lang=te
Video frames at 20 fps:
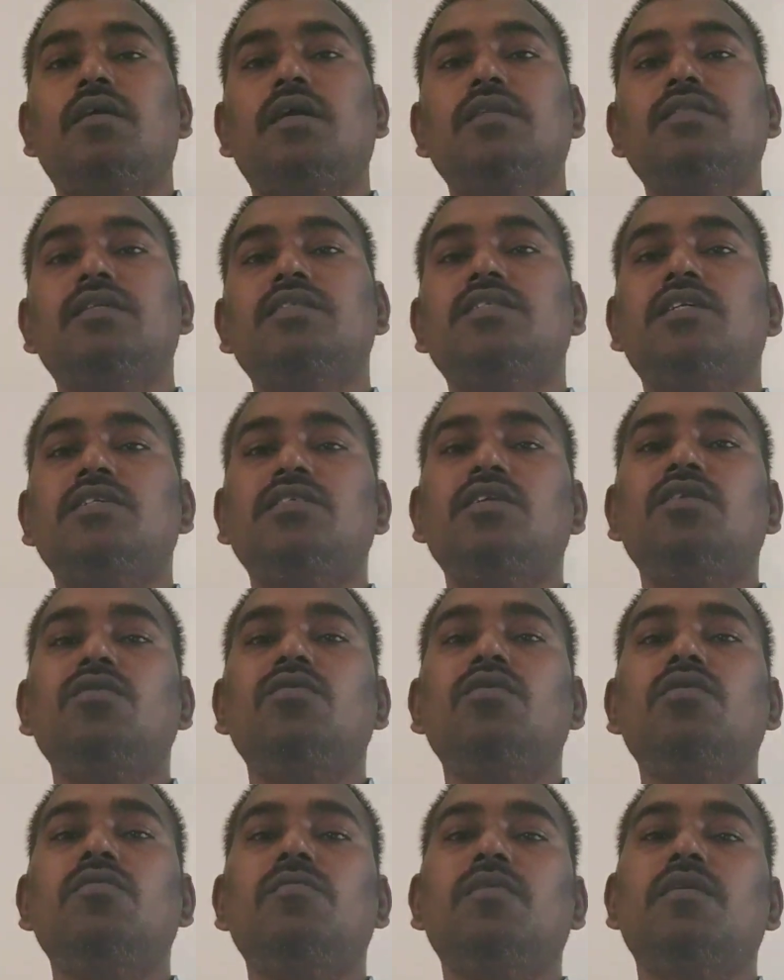గత
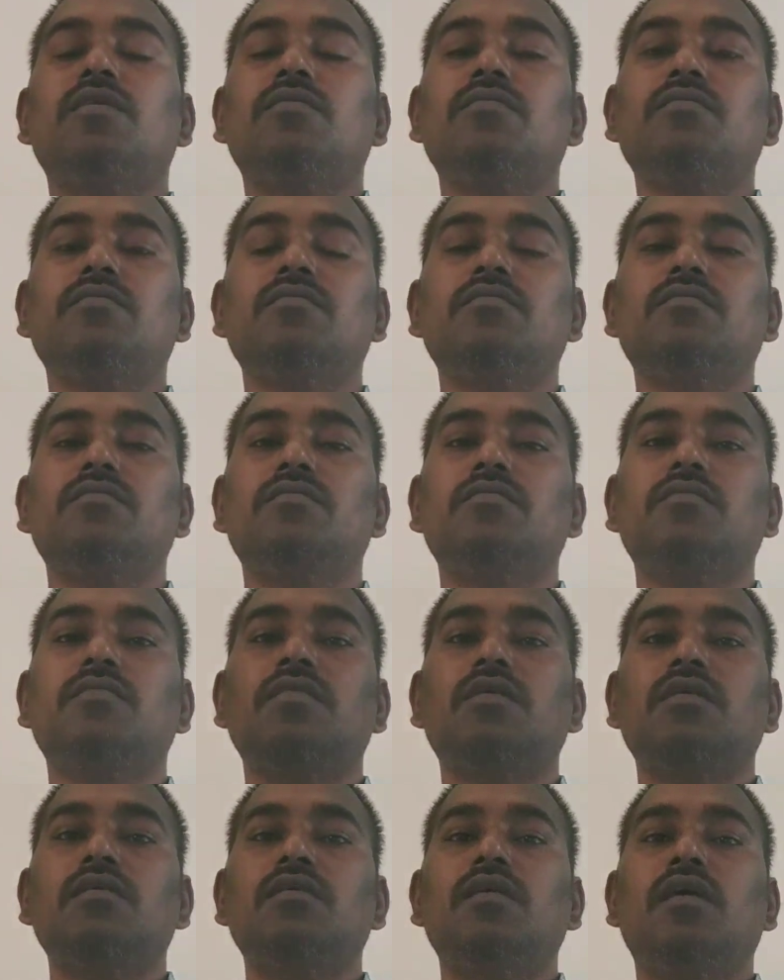సెషన్లో మనం
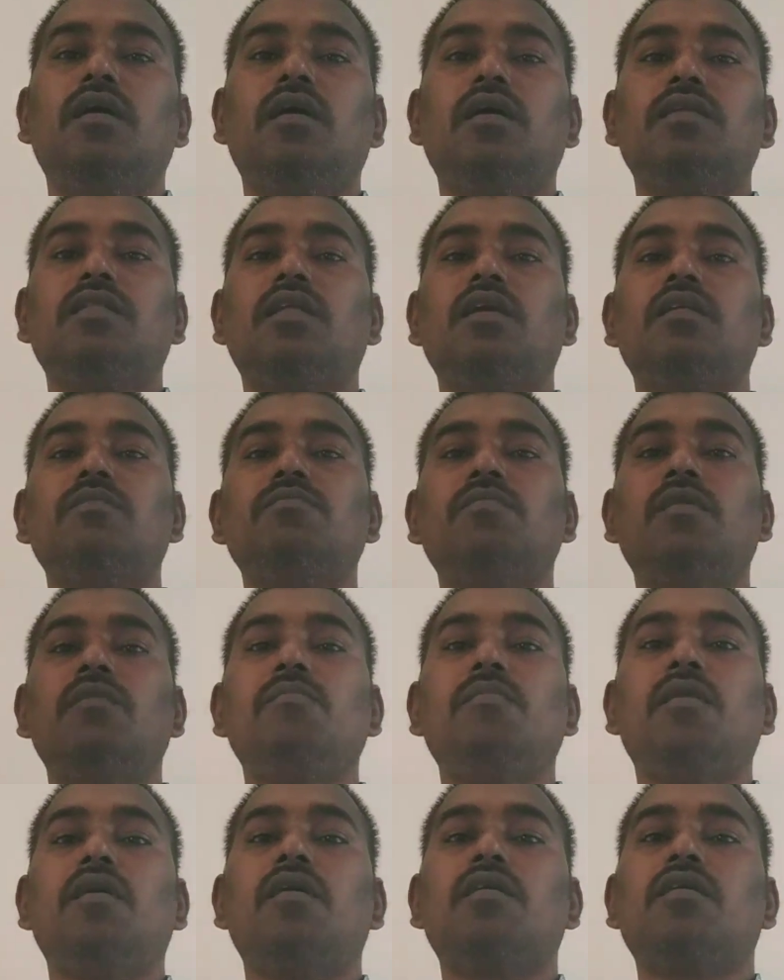అధర్మ
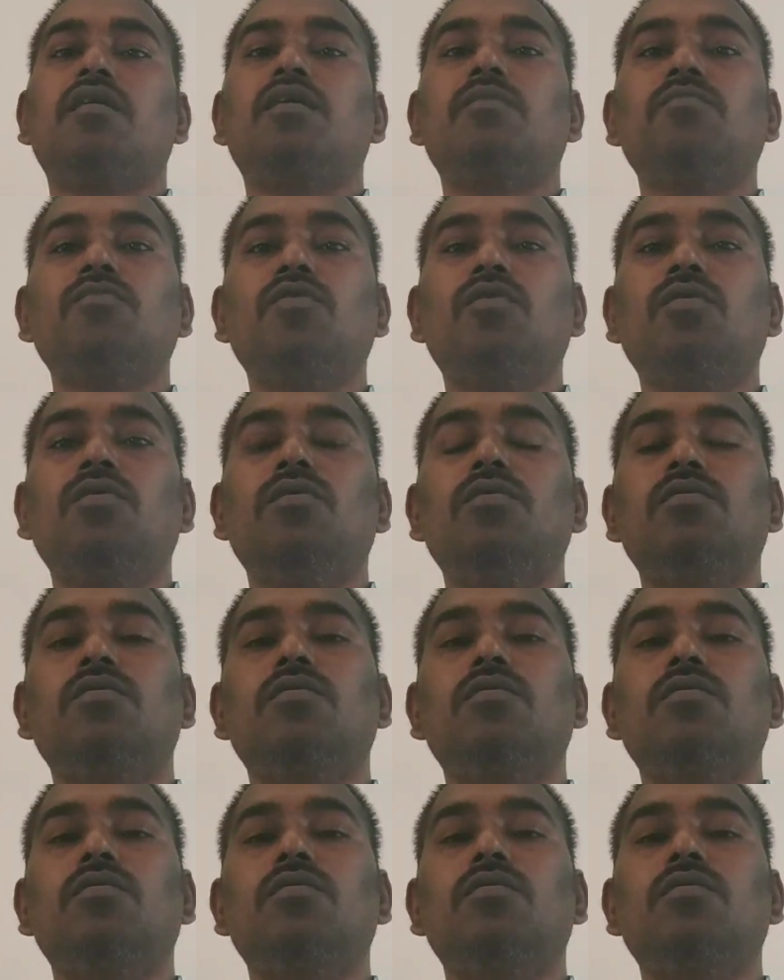మార్గంలో